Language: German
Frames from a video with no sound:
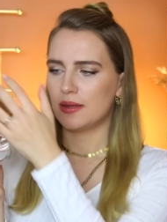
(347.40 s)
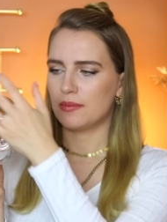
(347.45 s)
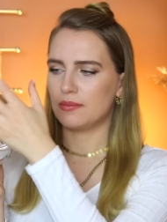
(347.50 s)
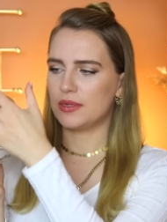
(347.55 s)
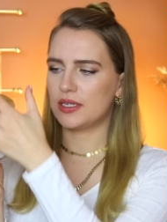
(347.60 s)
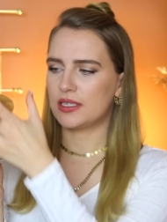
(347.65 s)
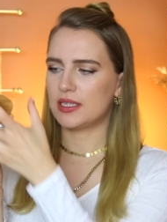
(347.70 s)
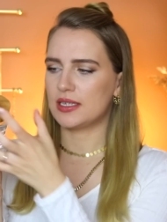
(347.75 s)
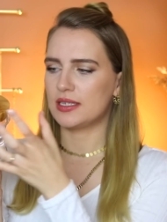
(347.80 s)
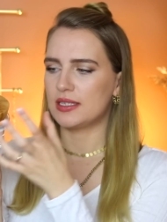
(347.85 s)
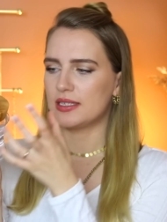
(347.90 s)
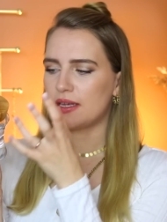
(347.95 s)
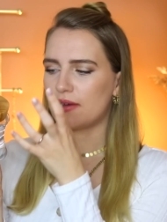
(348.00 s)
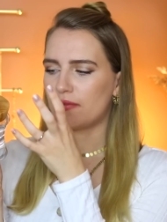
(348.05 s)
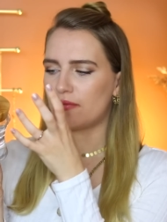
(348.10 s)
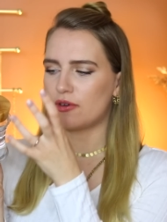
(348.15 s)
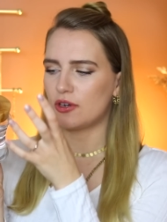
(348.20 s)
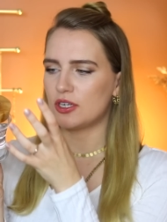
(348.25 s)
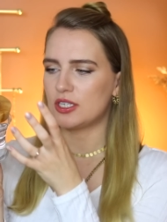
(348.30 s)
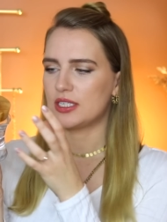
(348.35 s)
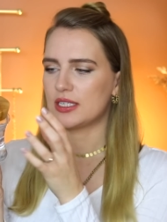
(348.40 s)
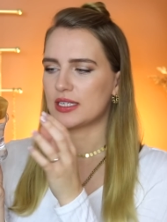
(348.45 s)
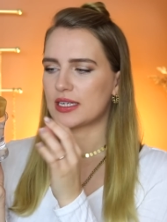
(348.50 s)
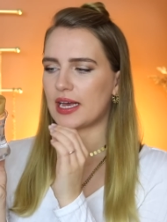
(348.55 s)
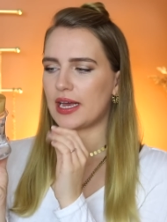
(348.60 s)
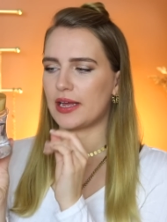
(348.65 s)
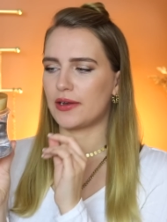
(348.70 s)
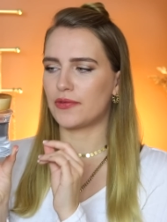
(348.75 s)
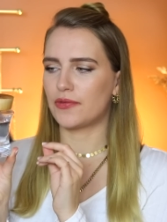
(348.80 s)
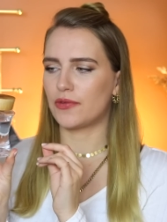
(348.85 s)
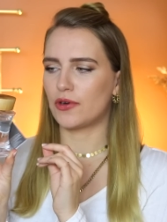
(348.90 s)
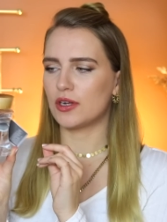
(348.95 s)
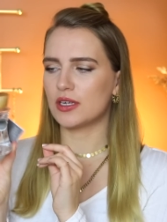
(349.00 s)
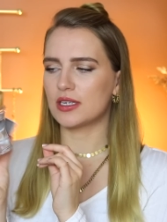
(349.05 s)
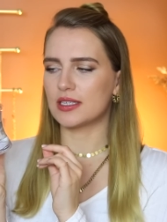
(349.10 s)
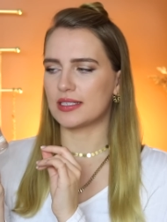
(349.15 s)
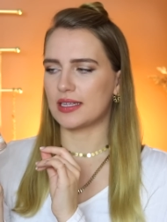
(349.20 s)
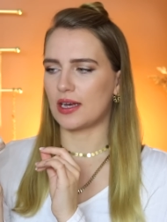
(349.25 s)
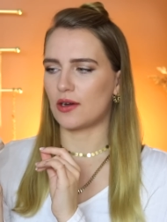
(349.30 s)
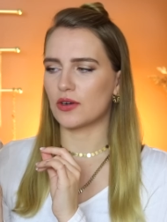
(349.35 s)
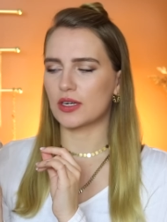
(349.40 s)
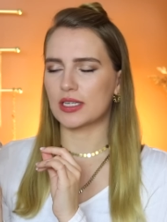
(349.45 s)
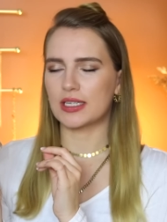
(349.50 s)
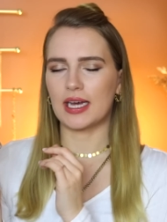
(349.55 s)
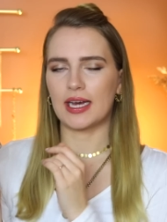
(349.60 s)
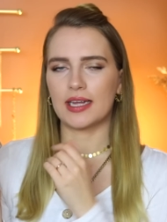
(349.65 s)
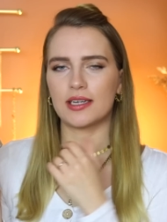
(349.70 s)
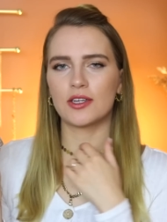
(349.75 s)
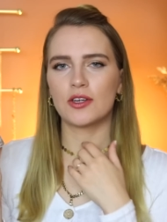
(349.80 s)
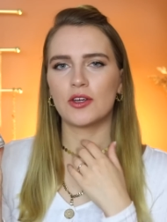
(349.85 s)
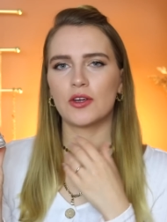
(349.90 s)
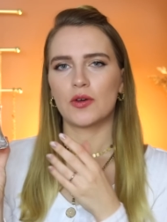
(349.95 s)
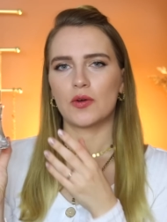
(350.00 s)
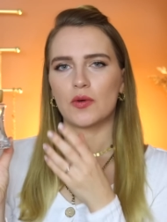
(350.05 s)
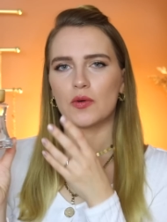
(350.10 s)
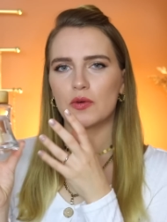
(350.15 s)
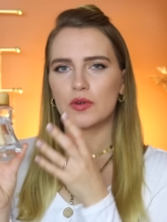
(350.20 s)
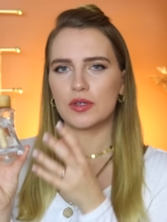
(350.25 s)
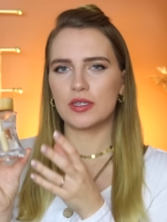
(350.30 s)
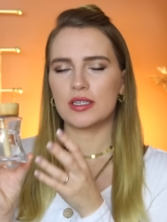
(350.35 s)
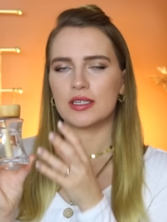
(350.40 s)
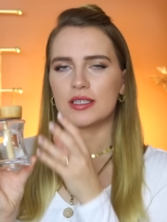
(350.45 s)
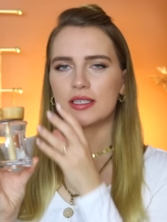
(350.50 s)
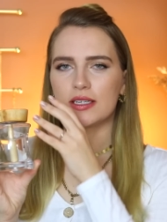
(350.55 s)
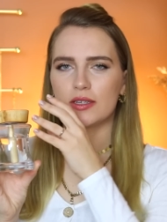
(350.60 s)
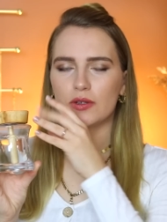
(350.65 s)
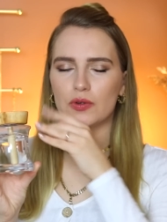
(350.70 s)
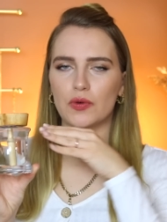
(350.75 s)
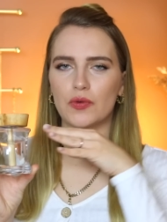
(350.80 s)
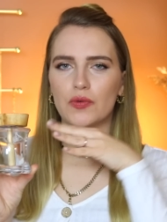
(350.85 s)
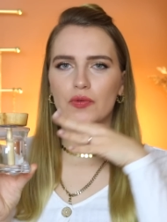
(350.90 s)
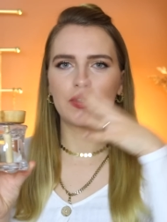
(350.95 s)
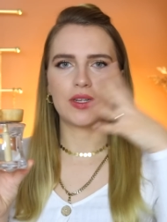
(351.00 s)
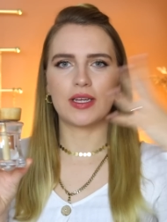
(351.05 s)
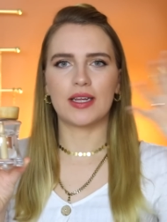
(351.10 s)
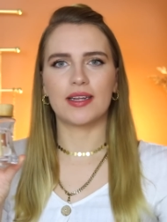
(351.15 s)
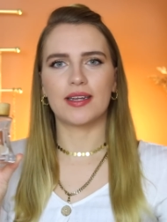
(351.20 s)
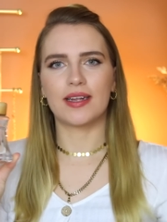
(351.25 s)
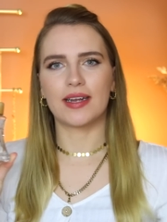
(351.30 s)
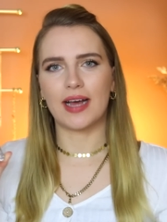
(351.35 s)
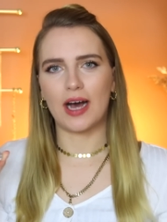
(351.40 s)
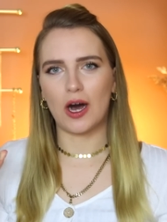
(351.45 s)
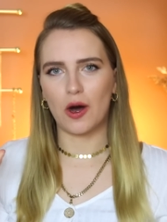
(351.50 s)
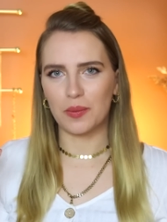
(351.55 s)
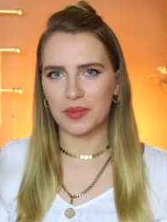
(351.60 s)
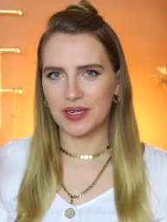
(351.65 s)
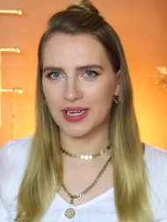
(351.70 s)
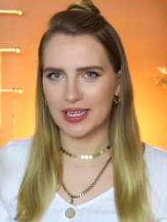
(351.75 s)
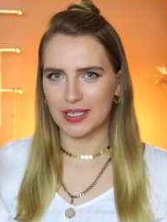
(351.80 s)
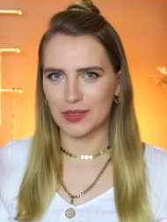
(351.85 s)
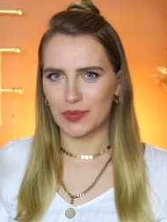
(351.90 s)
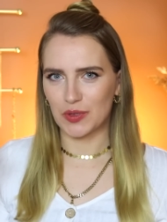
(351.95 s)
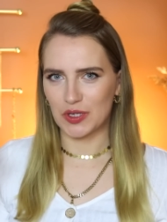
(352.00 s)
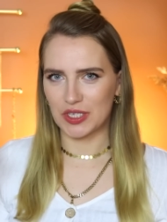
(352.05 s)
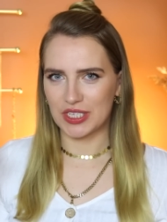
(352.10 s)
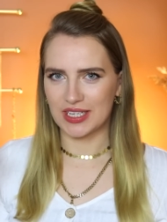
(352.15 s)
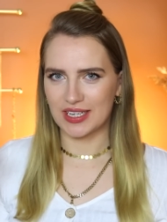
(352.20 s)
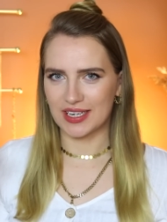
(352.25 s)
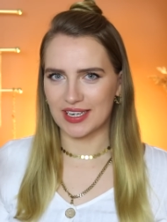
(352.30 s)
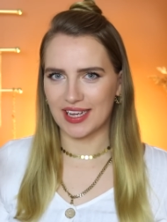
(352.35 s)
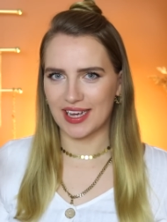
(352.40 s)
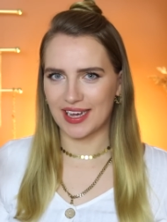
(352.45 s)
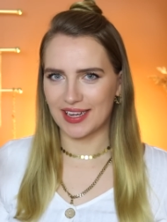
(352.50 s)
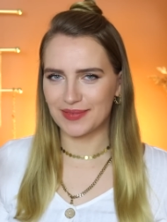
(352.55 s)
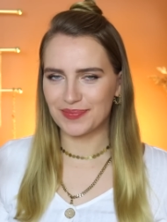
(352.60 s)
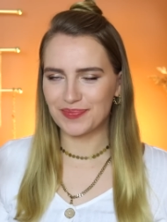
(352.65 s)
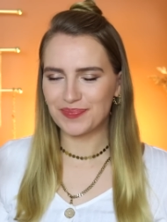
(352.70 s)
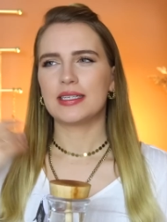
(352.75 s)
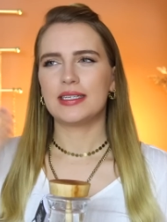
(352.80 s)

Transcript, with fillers: mit dieser Feuchtigkeit vollgesaugt hat und den Duft in den Raum transportieren kann.